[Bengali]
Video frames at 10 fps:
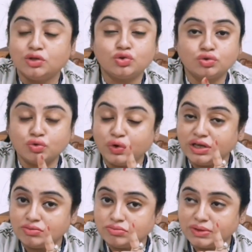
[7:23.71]
তো ওই
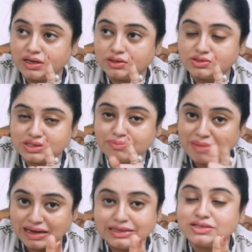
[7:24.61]
মানে যে
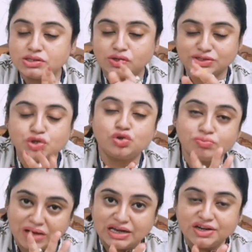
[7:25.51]
মালি ছিল অ্যাকচুয়ালি
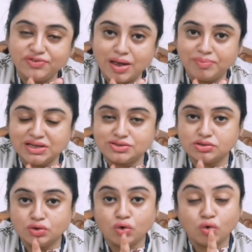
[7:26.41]
মালির ফ্যামিলি
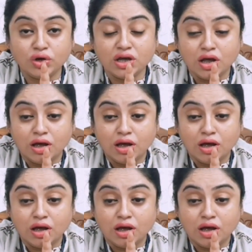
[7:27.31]
ছিল ওই